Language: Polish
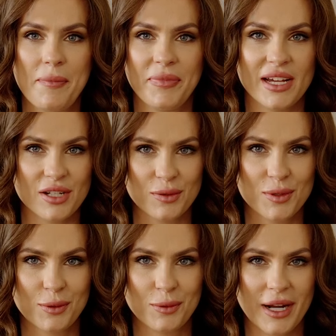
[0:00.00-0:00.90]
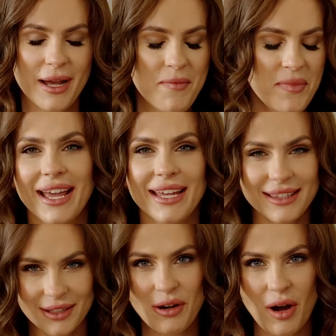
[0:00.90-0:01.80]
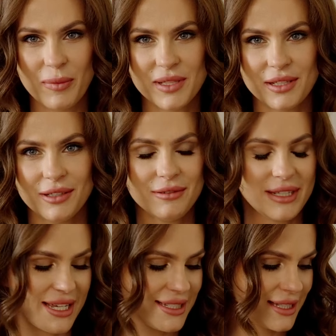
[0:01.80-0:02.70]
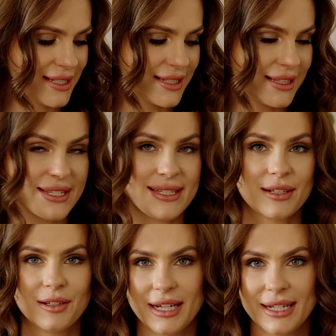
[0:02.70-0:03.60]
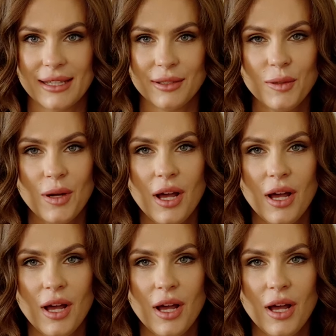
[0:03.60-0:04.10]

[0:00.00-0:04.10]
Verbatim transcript: naszą skórę. Inną opcją jest synteza kolagenu,